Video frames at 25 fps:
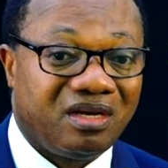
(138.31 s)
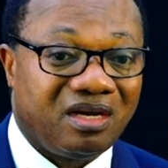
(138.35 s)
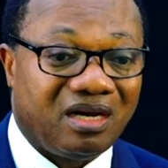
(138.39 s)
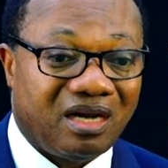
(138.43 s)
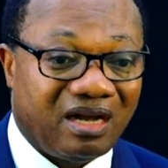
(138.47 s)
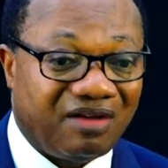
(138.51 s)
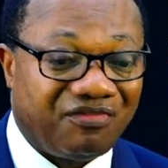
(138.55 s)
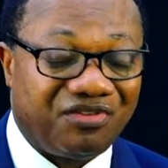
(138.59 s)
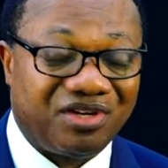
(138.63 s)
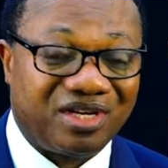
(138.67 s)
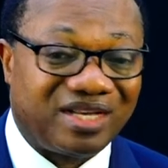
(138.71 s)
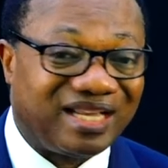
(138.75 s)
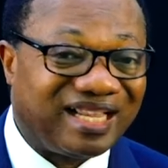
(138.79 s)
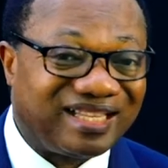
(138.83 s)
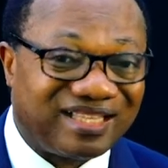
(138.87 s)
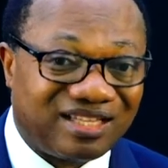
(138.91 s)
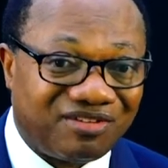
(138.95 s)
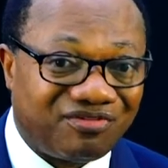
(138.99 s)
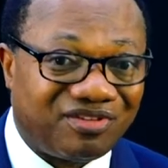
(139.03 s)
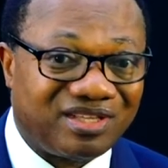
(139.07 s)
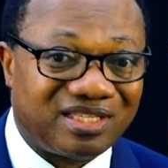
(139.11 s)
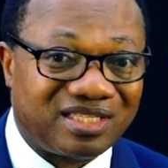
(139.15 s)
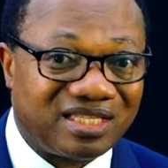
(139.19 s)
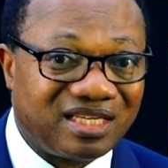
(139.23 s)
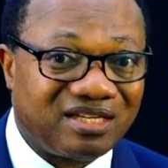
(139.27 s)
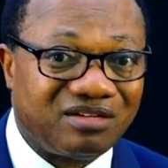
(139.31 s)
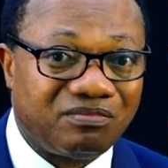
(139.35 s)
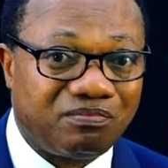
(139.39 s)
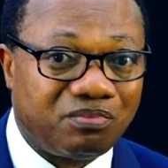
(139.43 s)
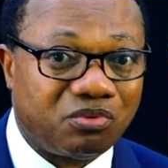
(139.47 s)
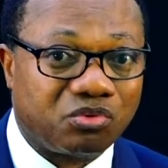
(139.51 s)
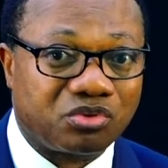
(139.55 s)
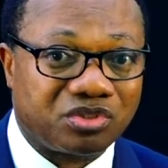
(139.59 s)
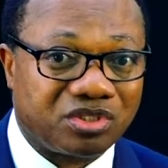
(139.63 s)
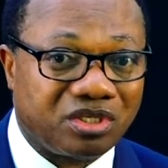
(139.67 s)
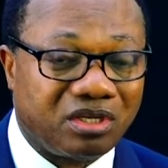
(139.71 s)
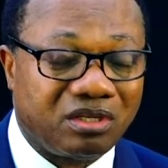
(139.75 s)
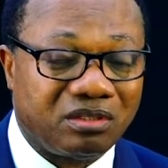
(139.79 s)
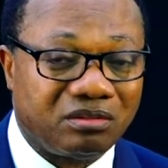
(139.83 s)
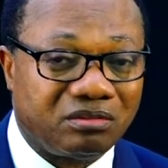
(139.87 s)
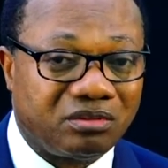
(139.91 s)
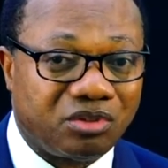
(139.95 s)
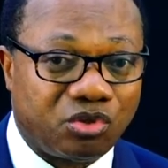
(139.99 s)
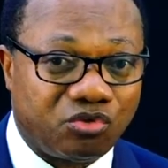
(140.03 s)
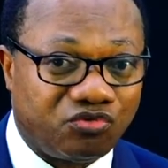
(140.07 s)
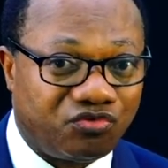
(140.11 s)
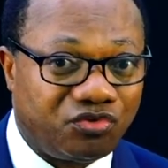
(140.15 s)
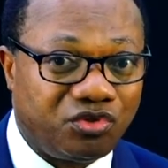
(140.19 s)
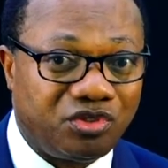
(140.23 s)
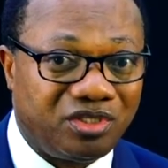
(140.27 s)
avec 85% de
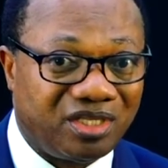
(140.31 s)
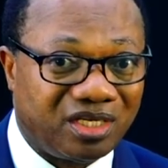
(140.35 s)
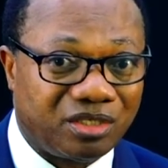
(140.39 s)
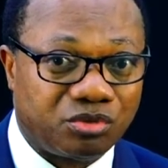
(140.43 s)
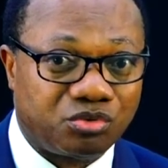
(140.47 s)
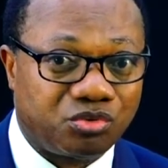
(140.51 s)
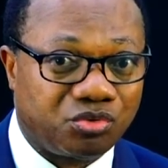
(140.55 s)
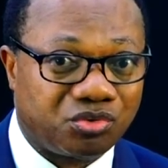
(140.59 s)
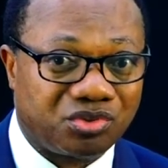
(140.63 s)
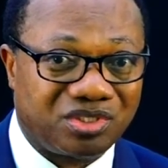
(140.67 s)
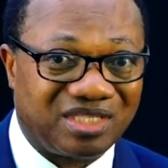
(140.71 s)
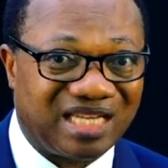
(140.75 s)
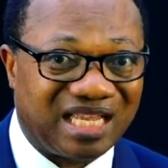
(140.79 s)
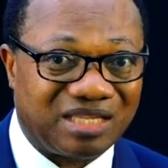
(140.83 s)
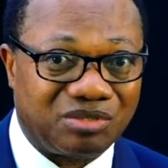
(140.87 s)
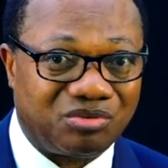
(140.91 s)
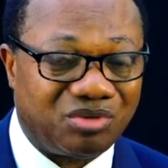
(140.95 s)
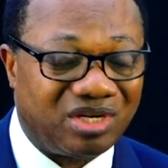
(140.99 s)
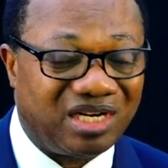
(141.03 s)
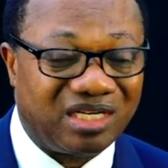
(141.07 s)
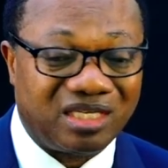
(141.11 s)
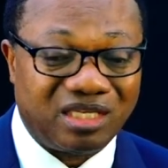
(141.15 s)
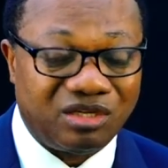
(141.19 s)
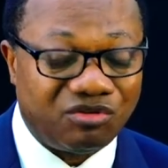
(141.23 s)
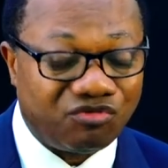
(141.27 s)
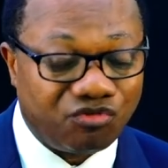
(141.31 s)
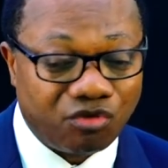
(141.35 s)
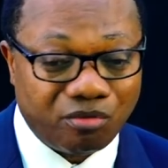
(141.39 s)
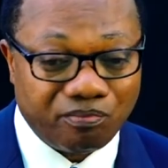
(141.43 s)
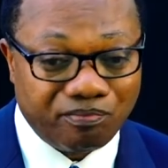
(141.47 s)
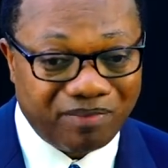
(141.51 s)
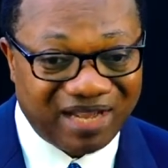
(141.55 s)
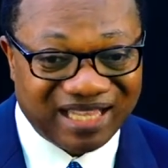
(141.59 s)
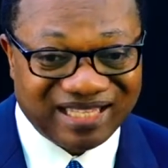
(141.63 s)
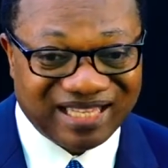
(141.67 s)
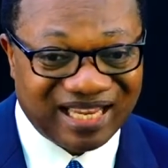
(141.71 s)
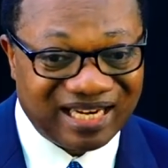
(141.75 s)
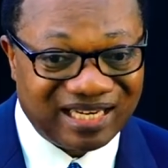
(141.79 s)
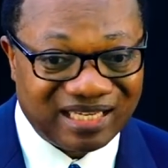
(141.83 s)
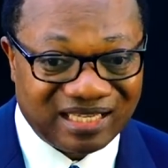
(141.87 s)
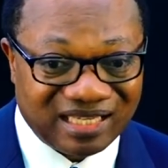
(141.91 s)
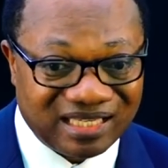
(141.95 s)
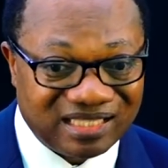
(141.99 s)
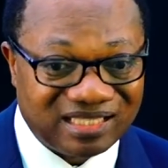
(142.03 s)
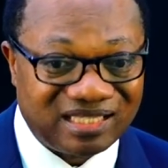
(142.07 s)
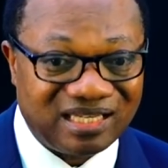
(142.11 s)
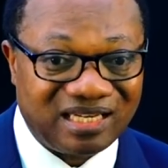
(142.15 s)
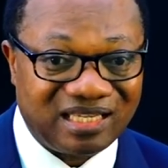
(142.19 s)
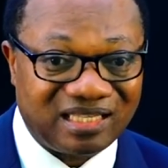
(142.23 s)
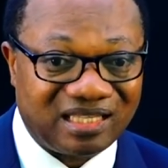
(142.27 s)
revenus des ressources naturelles qui ne vont pas dans les
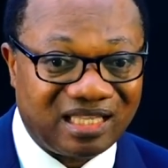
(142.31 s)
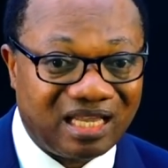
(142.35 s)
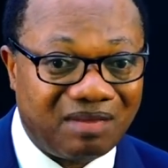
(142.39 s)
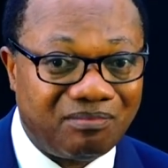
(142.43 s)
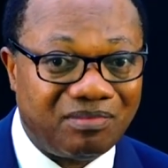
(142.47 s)
caisses de l'État,